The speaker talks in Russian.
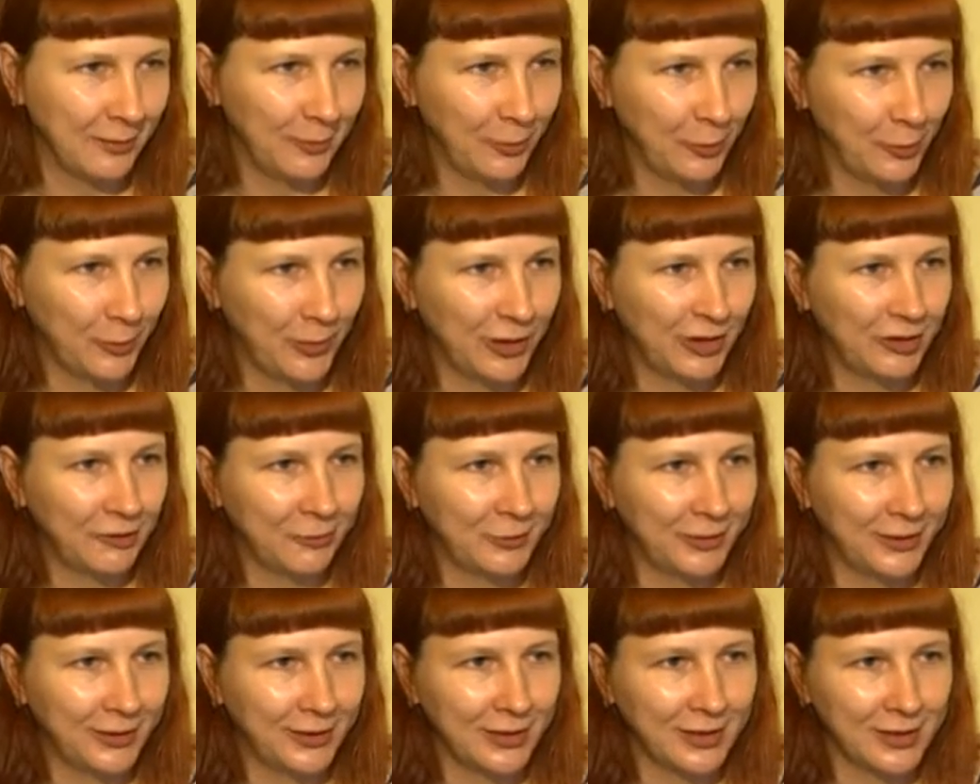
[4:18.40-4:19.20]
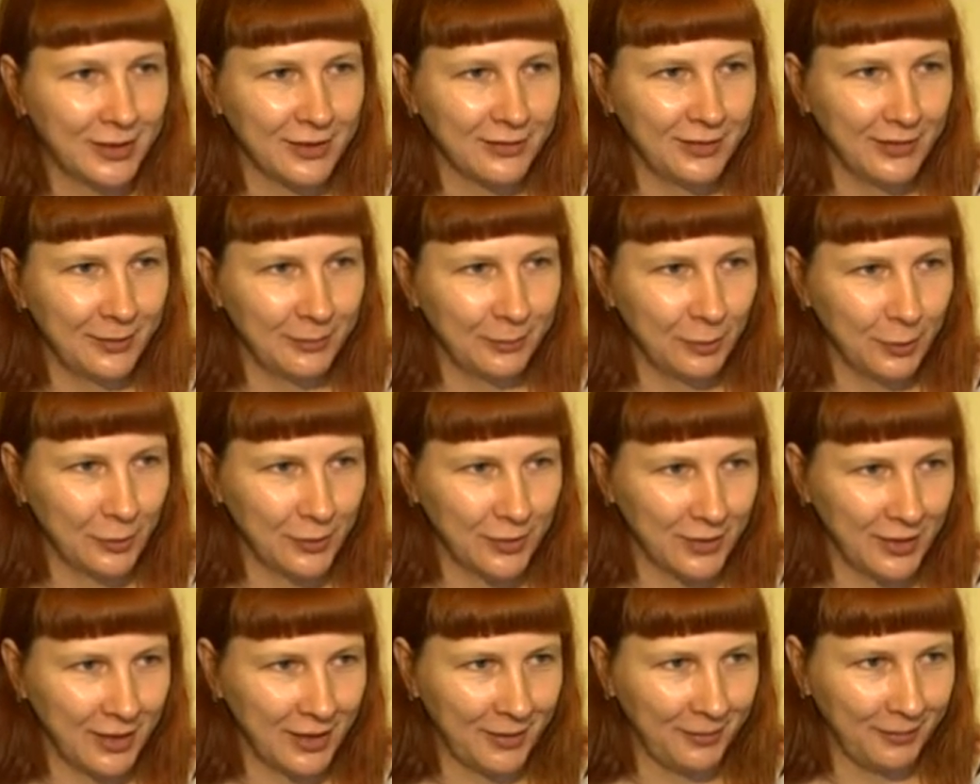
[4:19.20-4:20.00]
покупает в подарок своим
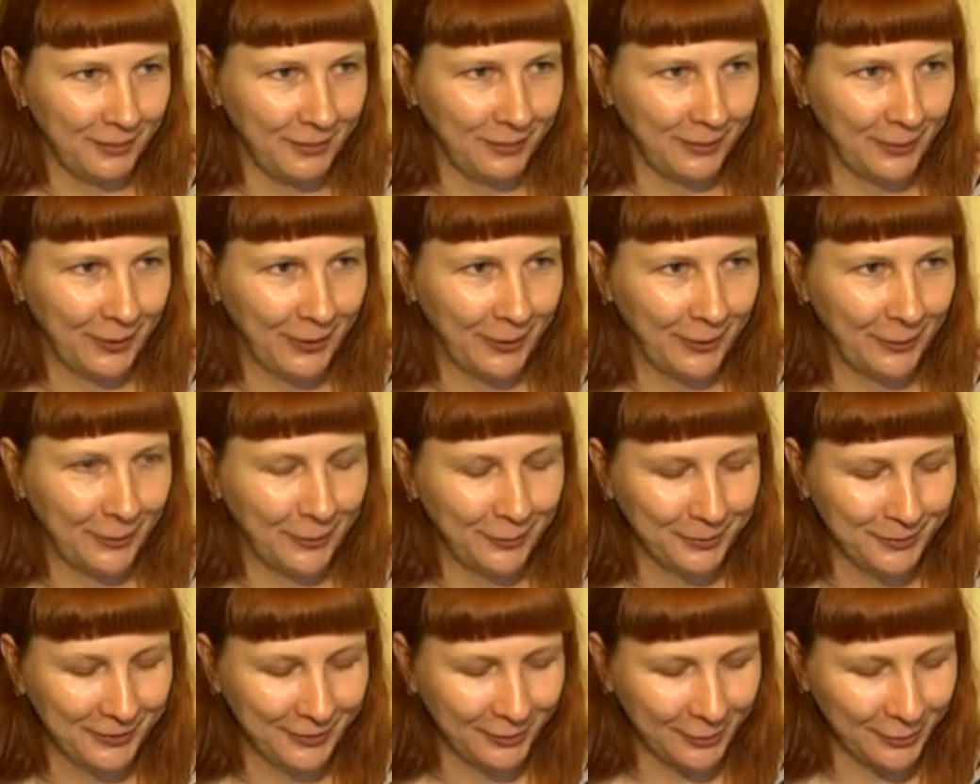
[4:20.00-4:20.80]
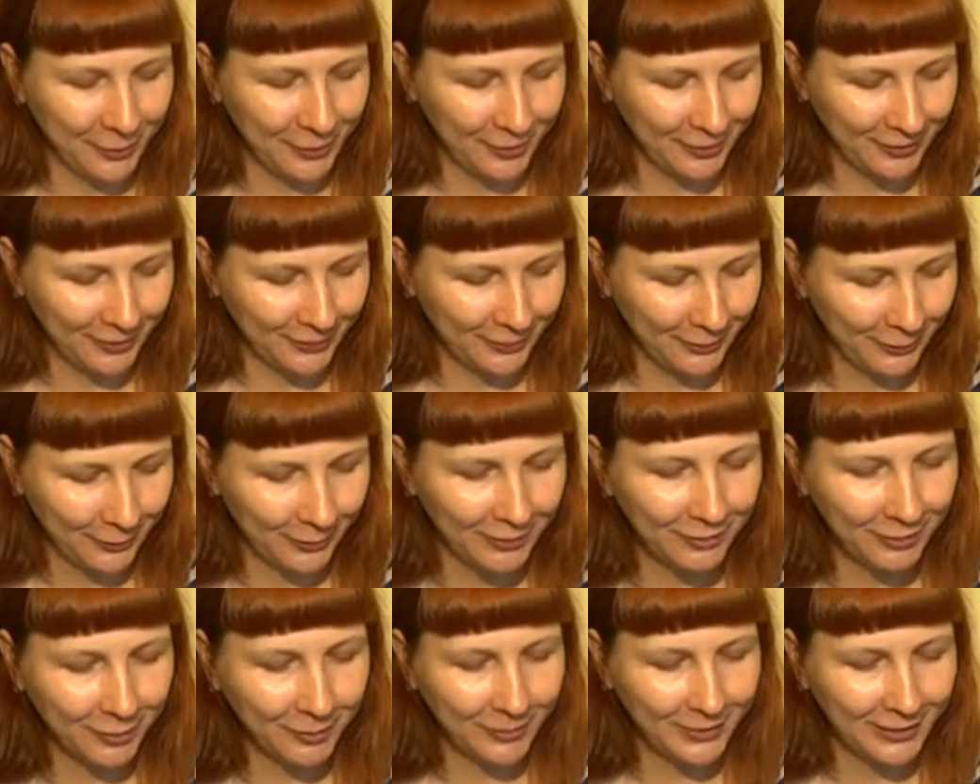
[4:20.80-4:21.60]
друзьям. Он приходит,
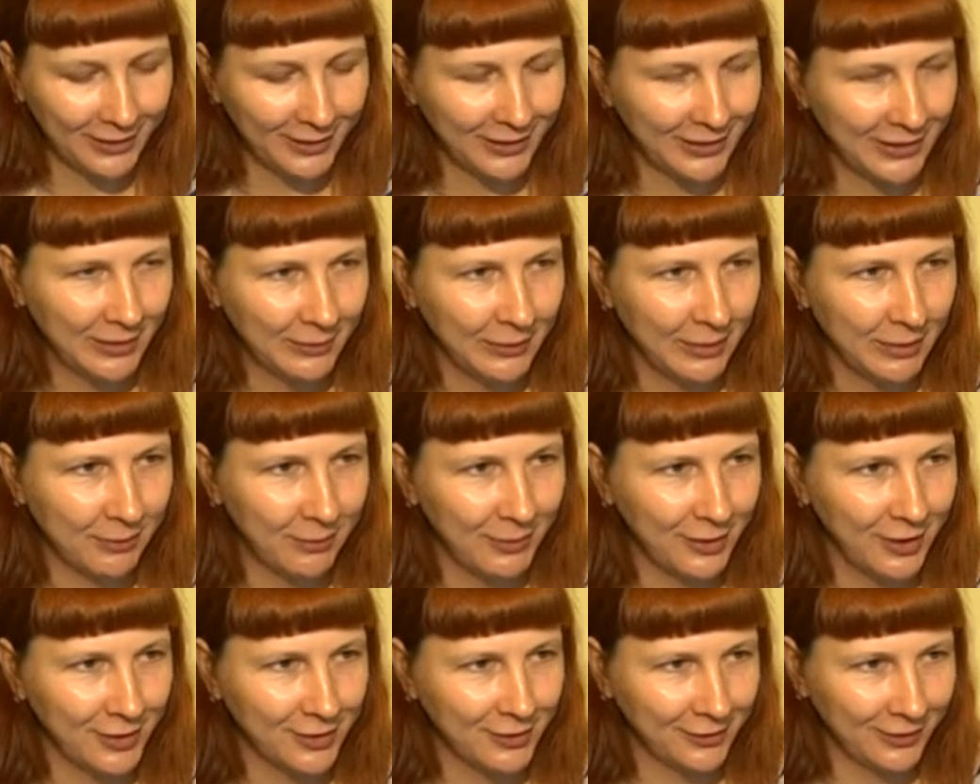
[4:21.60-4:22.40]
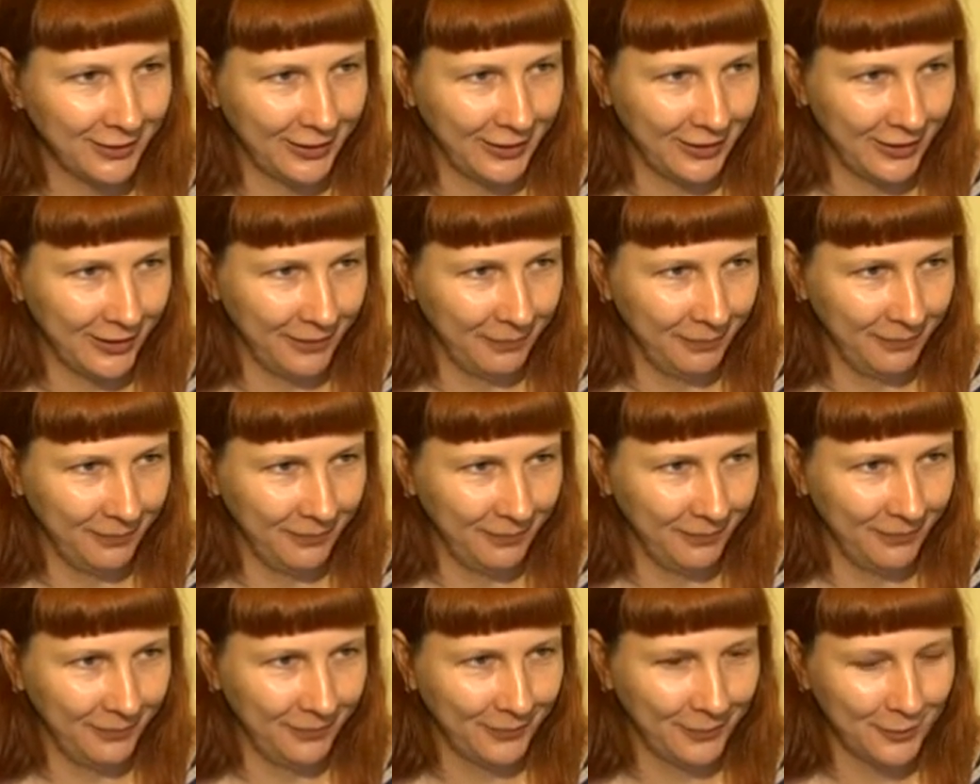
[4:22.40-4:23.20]
он выбирает именно по названиям,
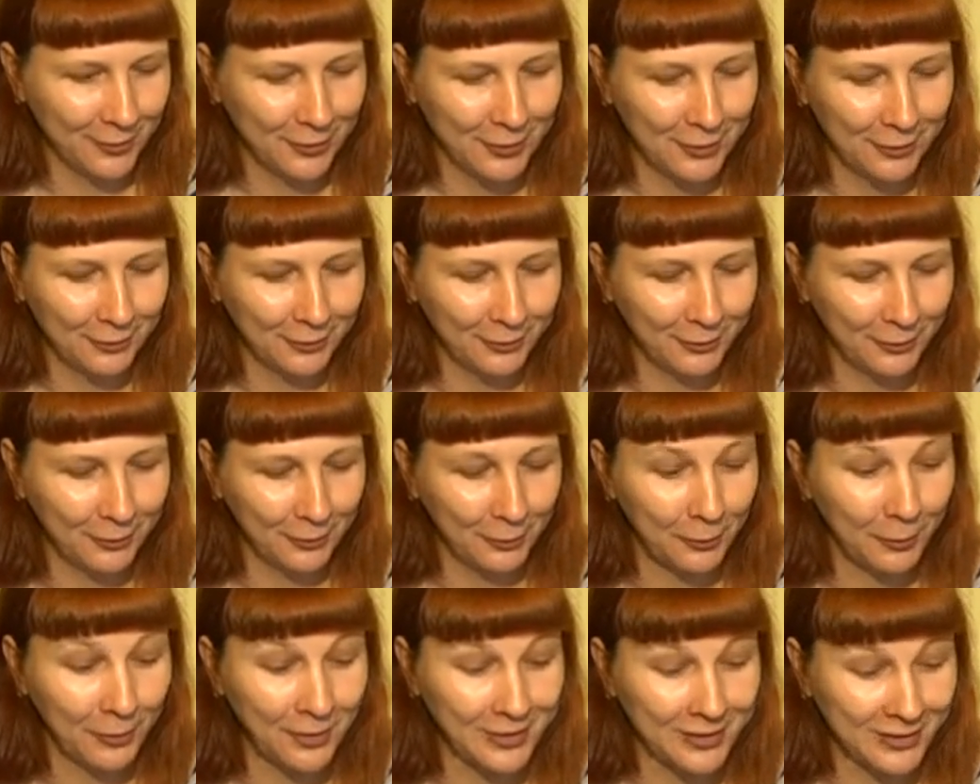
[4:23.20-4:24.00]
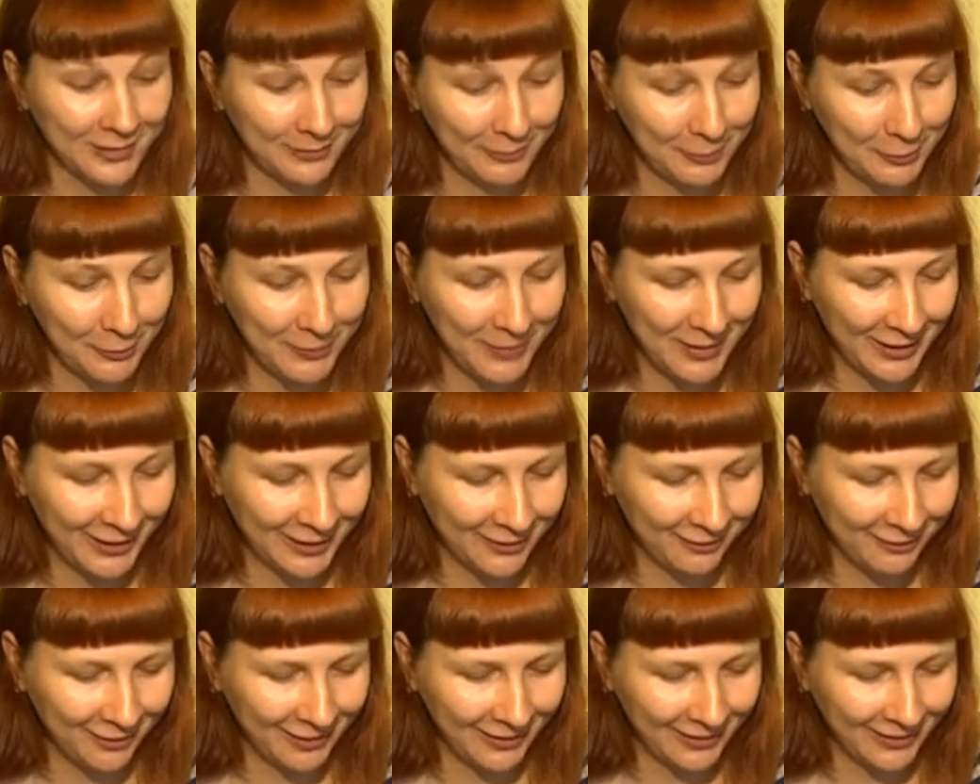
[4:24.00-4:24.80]
что вот «О, слабоумие
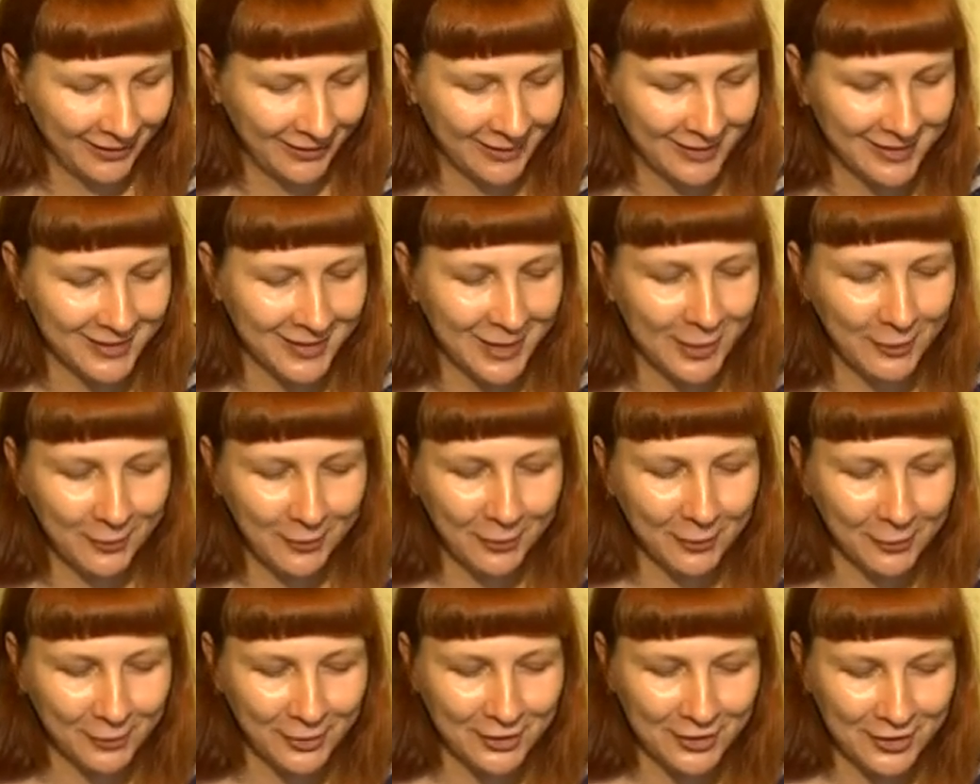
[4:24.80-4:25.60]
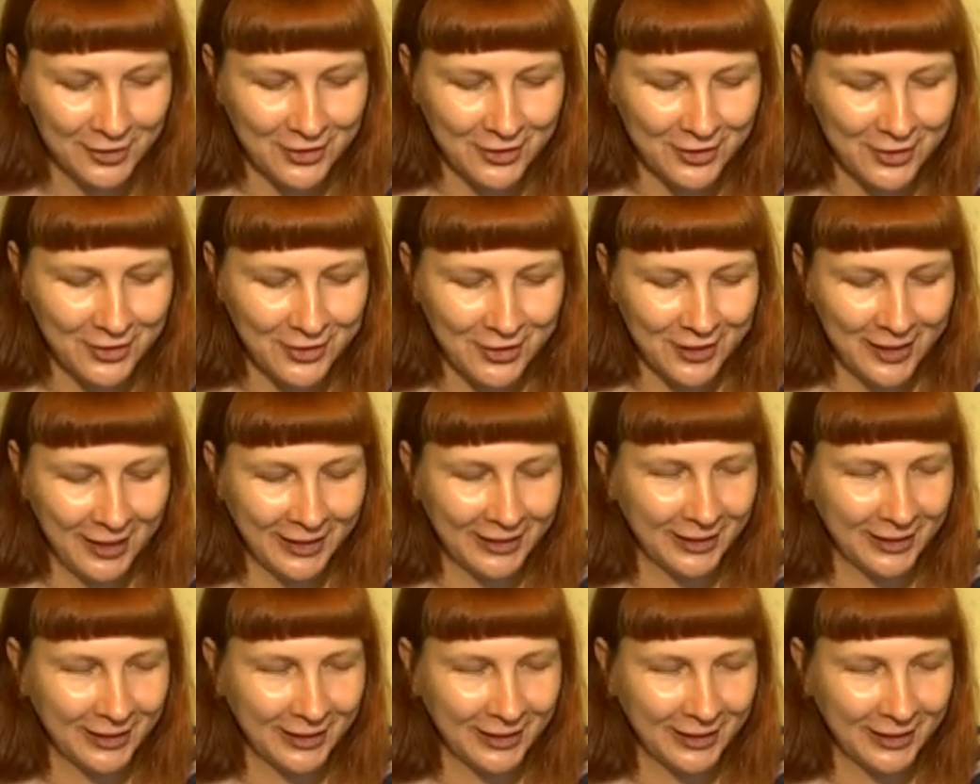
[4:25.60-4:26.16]
отвага, я знаю, какой женщине я